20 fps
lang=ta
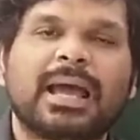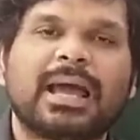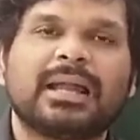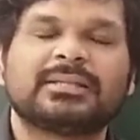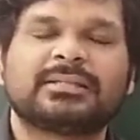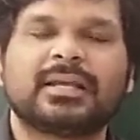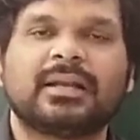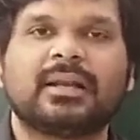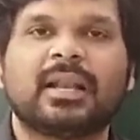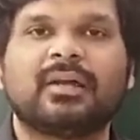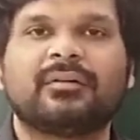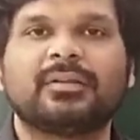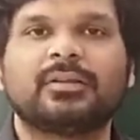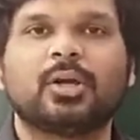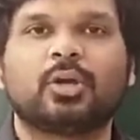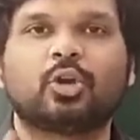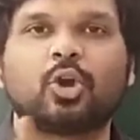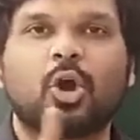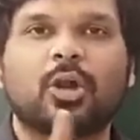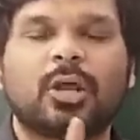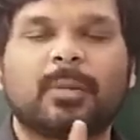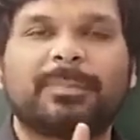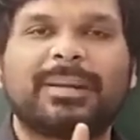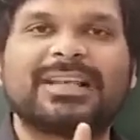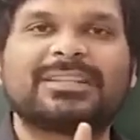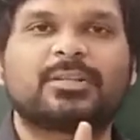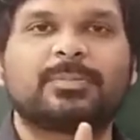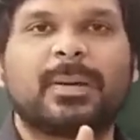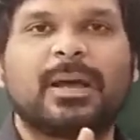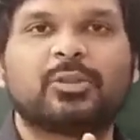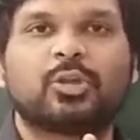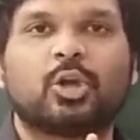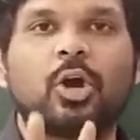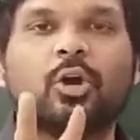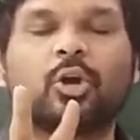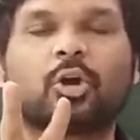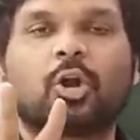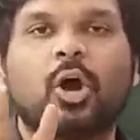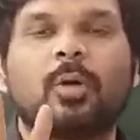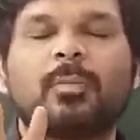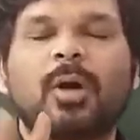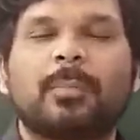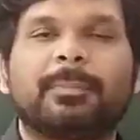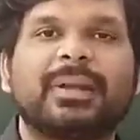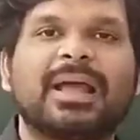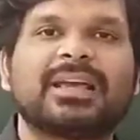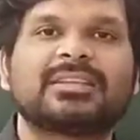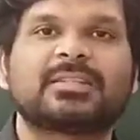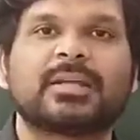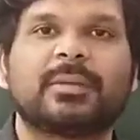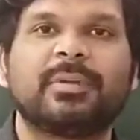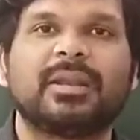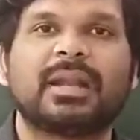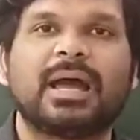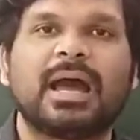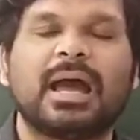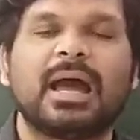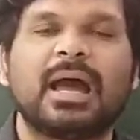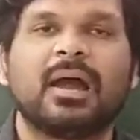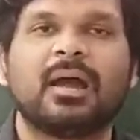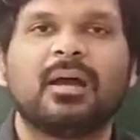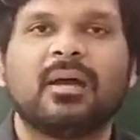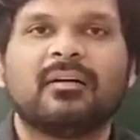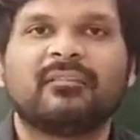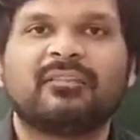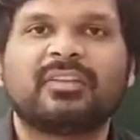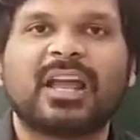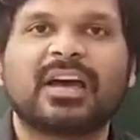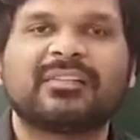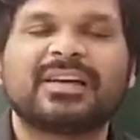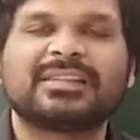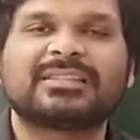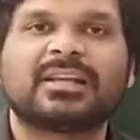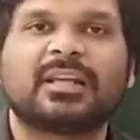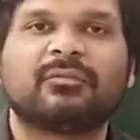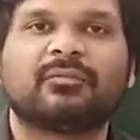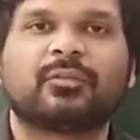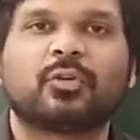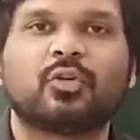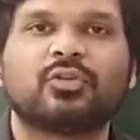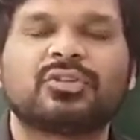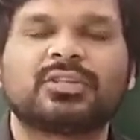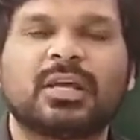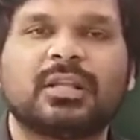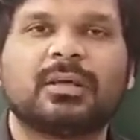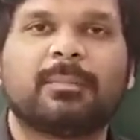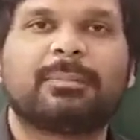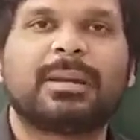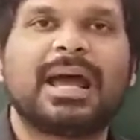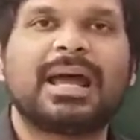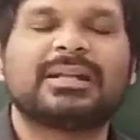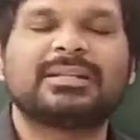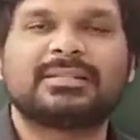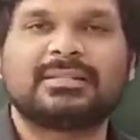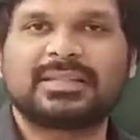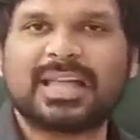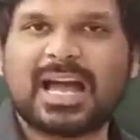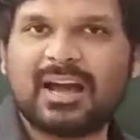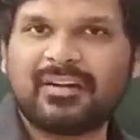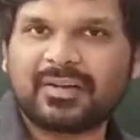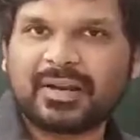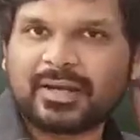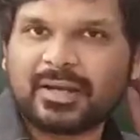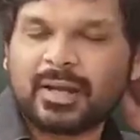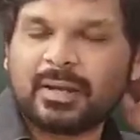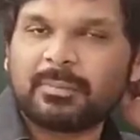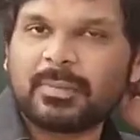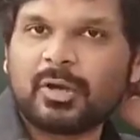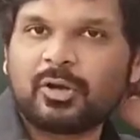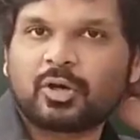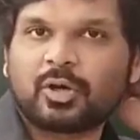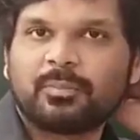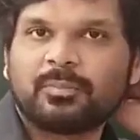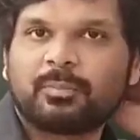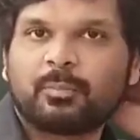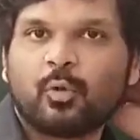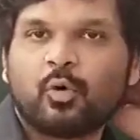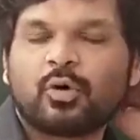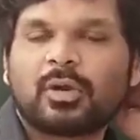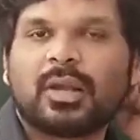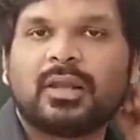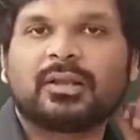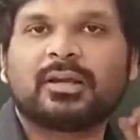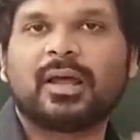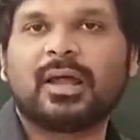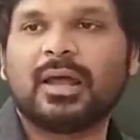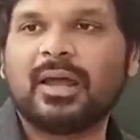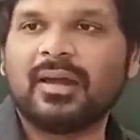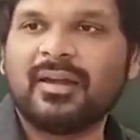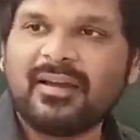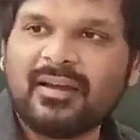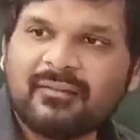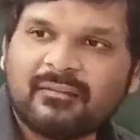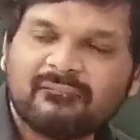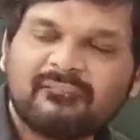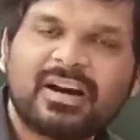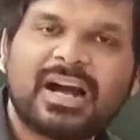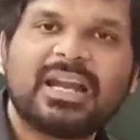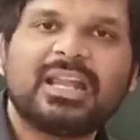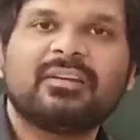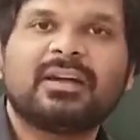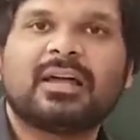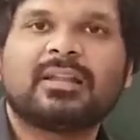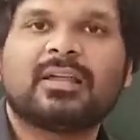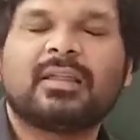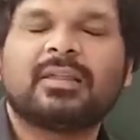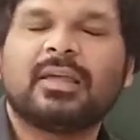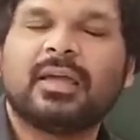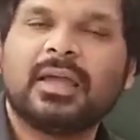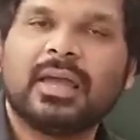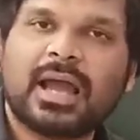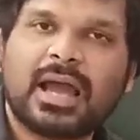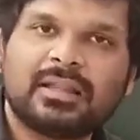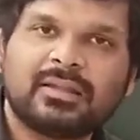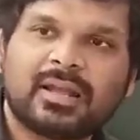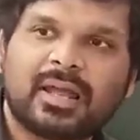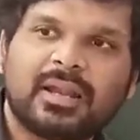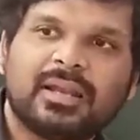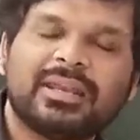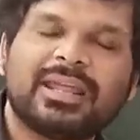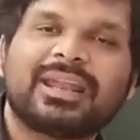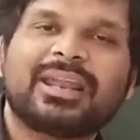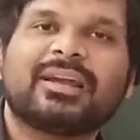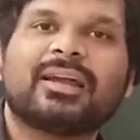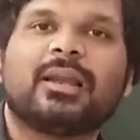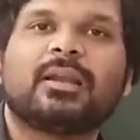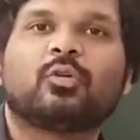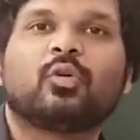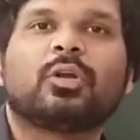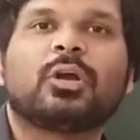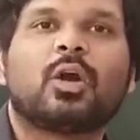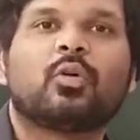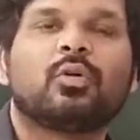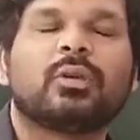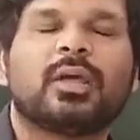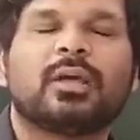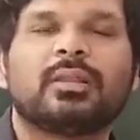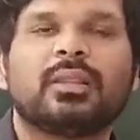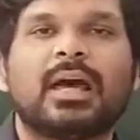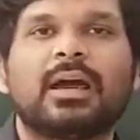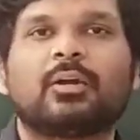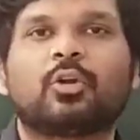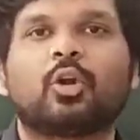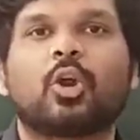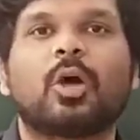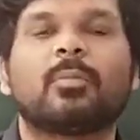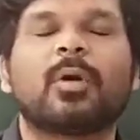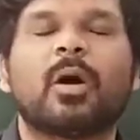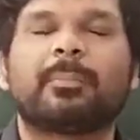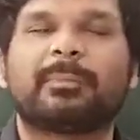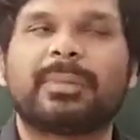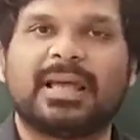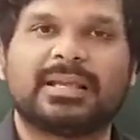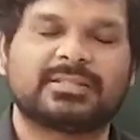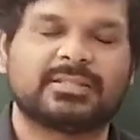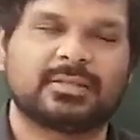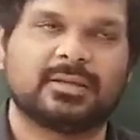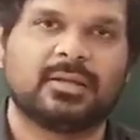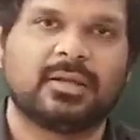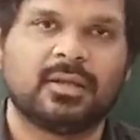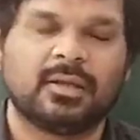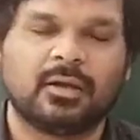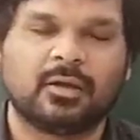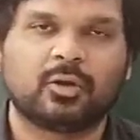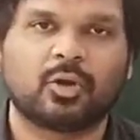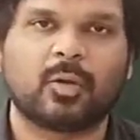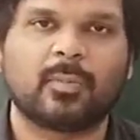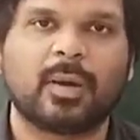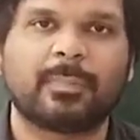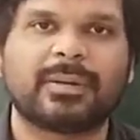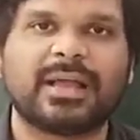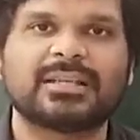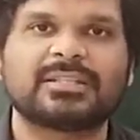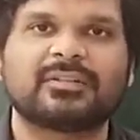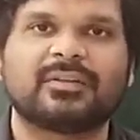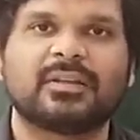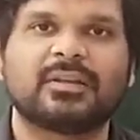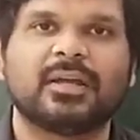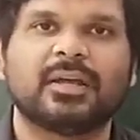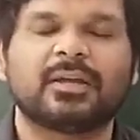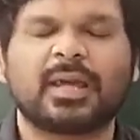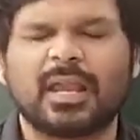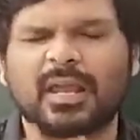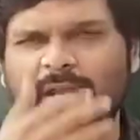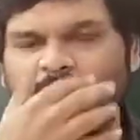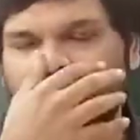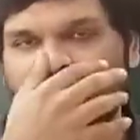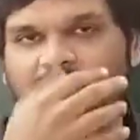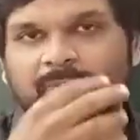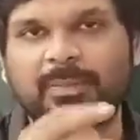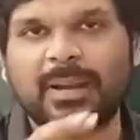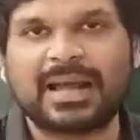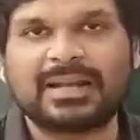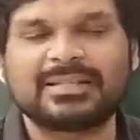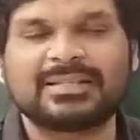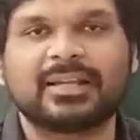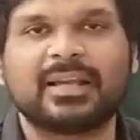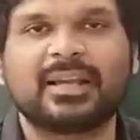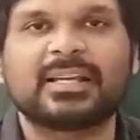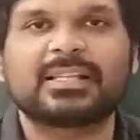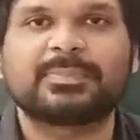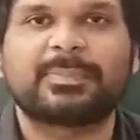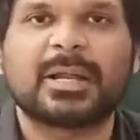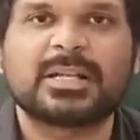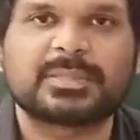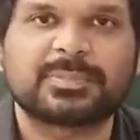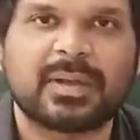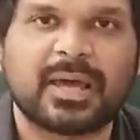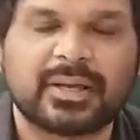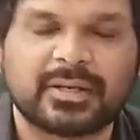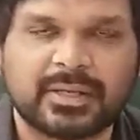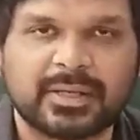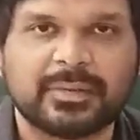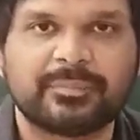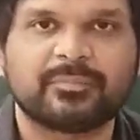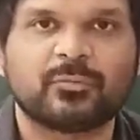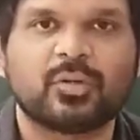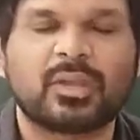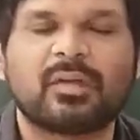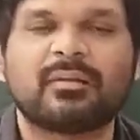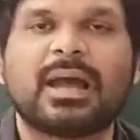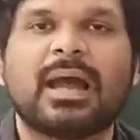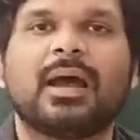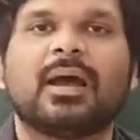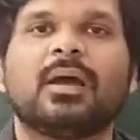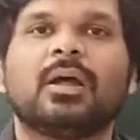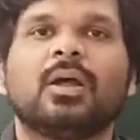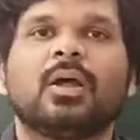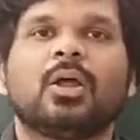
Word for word: பிளான் செல்களை வந்து குளோரோபிளாஸ்ட் பார்த்துட்டோம் குரோமோபிளாஸ்ட் அப்படின்னா ஃப்ளவர்ஸ் அண்ட் ஃப்ரூட்ஸ் அந்த பிளான்ஸ் தாவரங்கள் மற்றும் பூக்களுக்கு வடி அதாவது அதுக்கான நிறங்கள் கொடுக்கக்கூடியது தான் குரோமோபிளாஸ்ட் குரோமோபிளாஸ்ட் வந்து கலரிங் ஆஃப் பிளான்ஸுக்கு ரெஸ்பான்சிபிளாக இருக்குது ஓகேவா